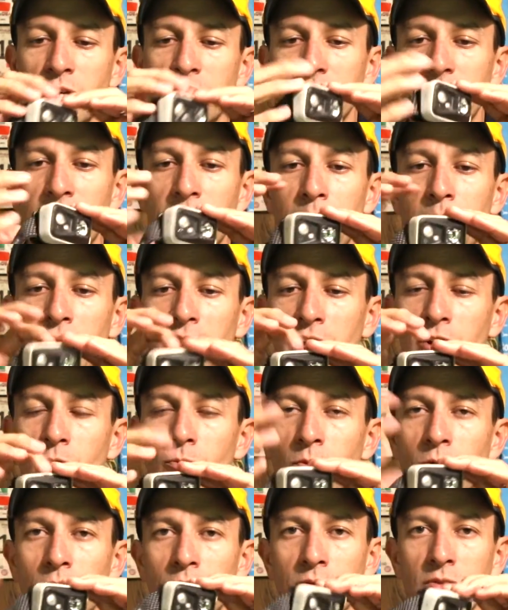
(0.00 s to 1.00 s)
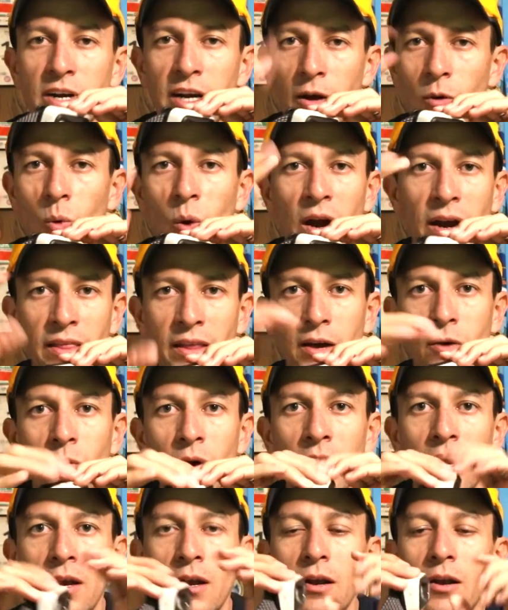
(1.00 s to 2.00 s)
en esta lámpara, Como recuerda
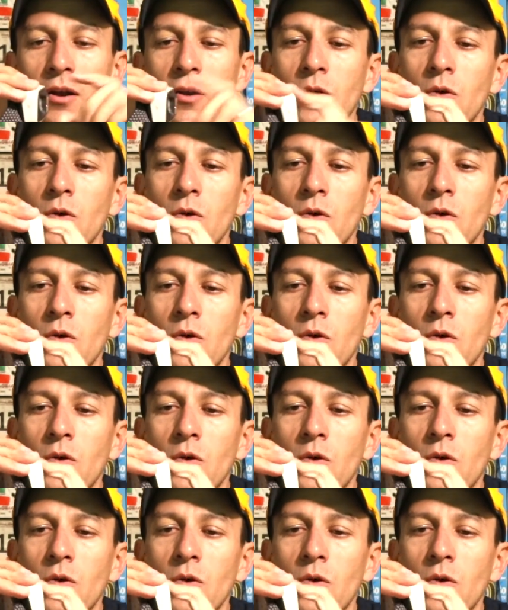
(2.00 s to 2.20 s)
cuál,